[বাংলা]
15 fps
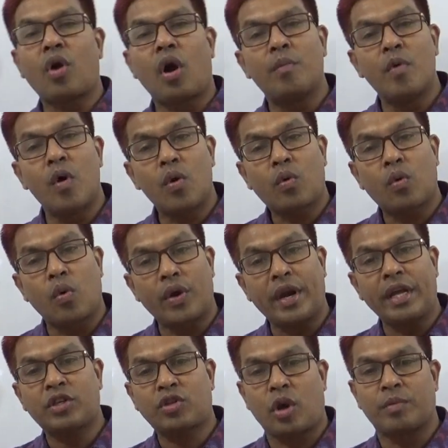
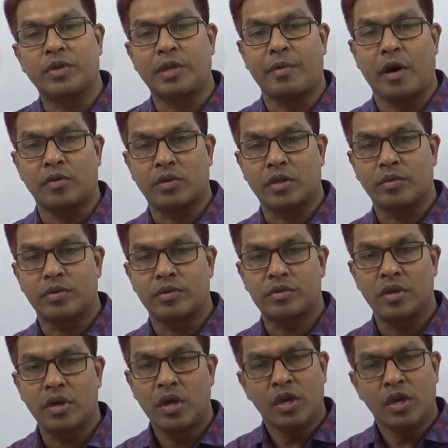সমকোণে সমদিবাহু ত্রিভুজ